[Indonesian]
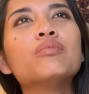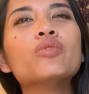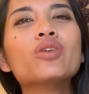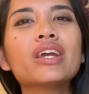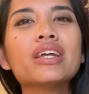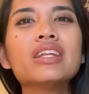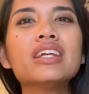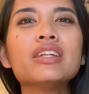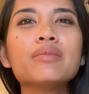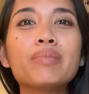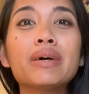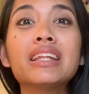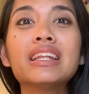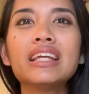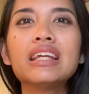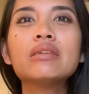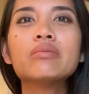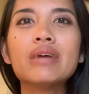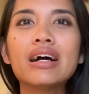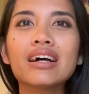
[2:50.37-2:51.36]
mungkin ini
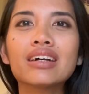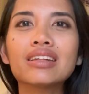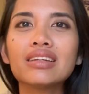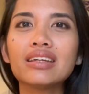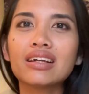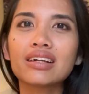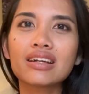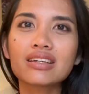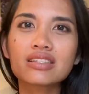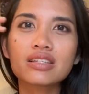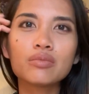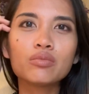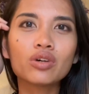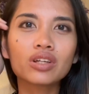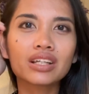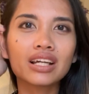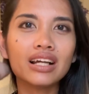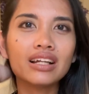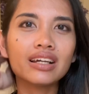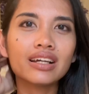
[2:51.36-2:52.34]
penting banget ya guys ya
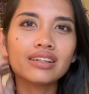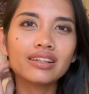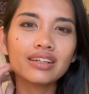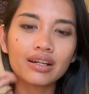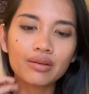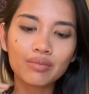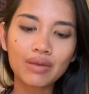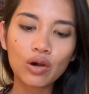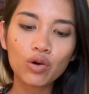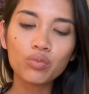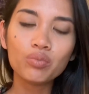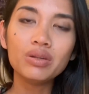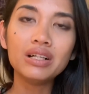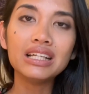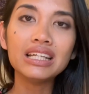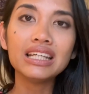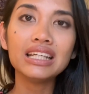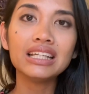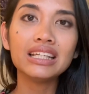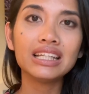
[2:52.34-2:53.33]
buat kalian yang mau
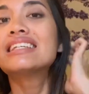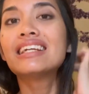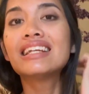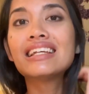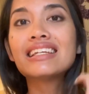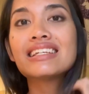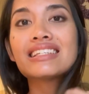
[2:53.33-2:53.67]
beli ini jadi